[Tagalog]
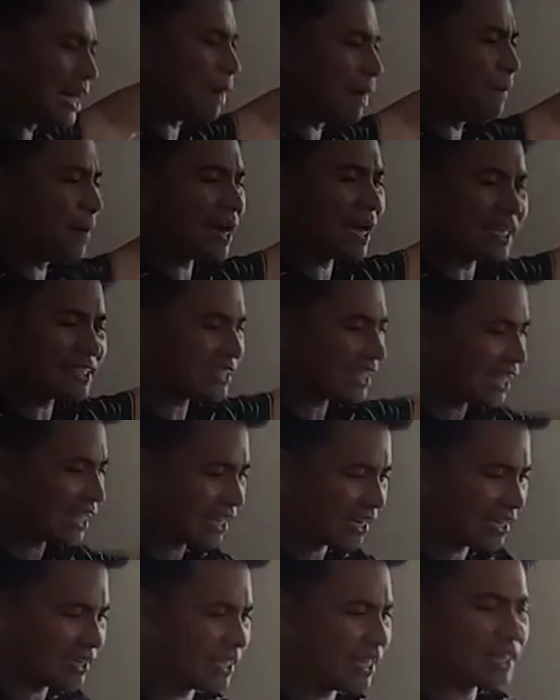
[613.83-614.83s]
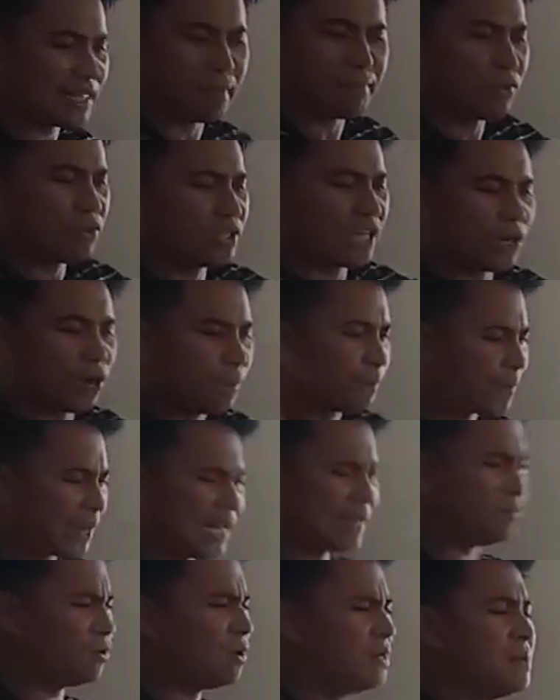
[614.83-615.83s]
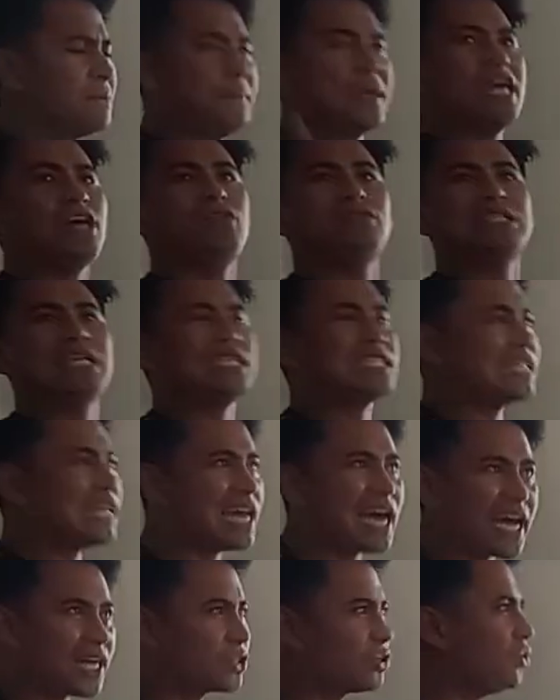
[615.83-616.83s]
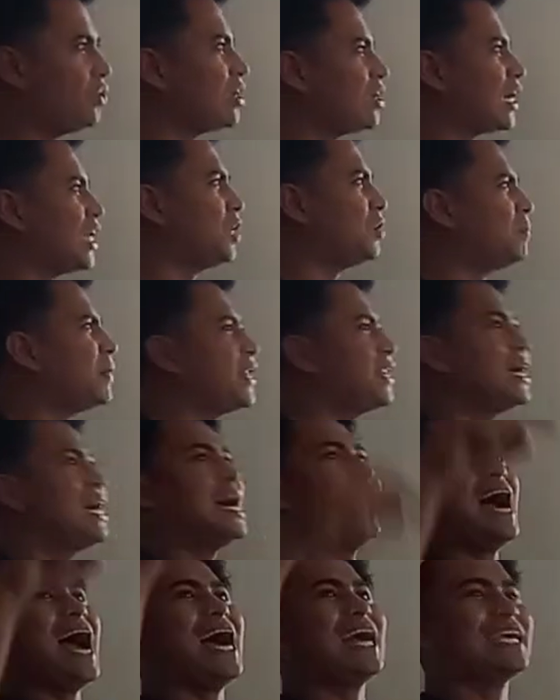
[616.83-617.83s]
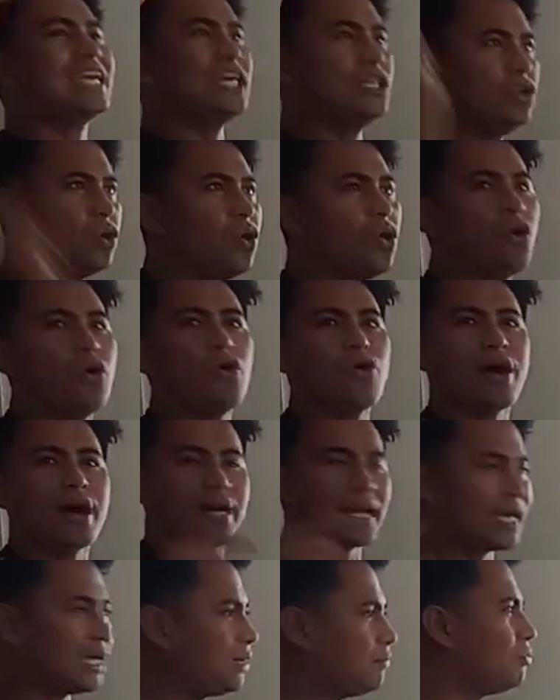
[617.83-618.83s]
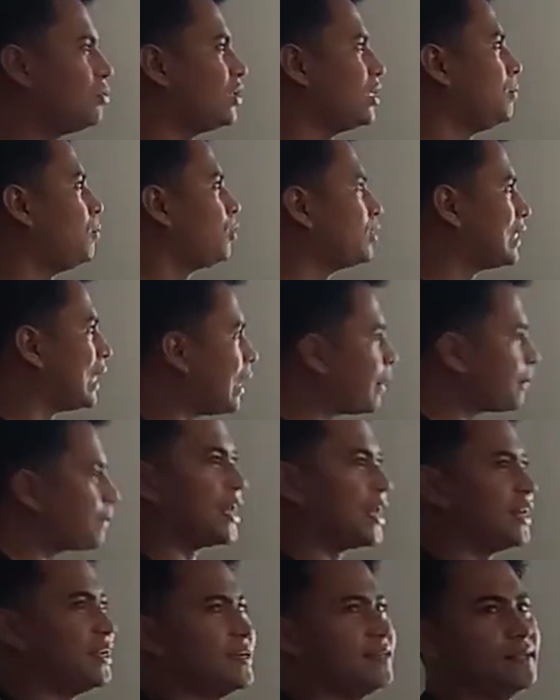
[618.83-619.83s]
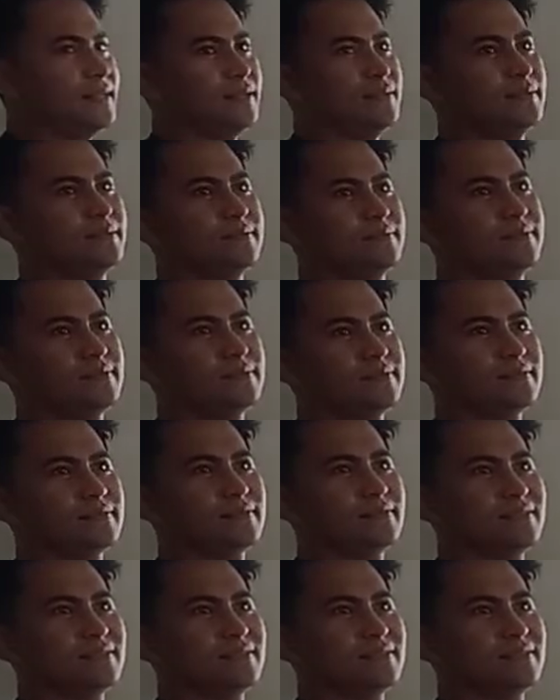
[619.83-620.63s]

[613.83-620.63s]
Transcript: nga kabaga sa kanit-nit ang mudangop mo, pero di sila kaduol anuman ang Ginoo ang nahimo nimong dalampanan. Amen.